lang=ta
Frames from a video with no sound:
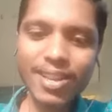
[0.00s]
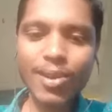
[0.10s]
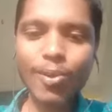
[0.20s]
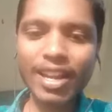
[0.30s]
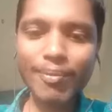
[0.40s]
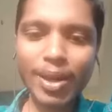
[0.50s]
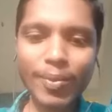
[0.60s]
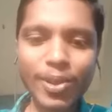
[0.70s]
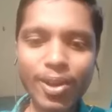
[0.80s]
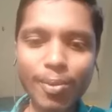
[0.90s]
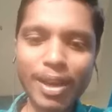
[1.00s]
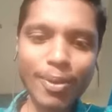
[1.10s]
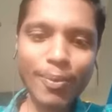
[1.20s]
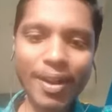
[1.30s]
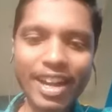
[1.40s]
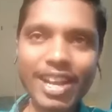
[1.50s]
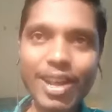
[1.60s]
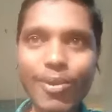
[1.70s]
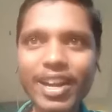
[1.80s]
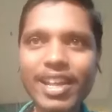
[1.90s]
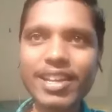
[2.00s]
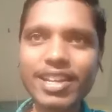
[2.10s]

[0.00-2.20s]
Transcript: உடனே மறுபடியும் அப்ளையும் பண்ணேன் உடனே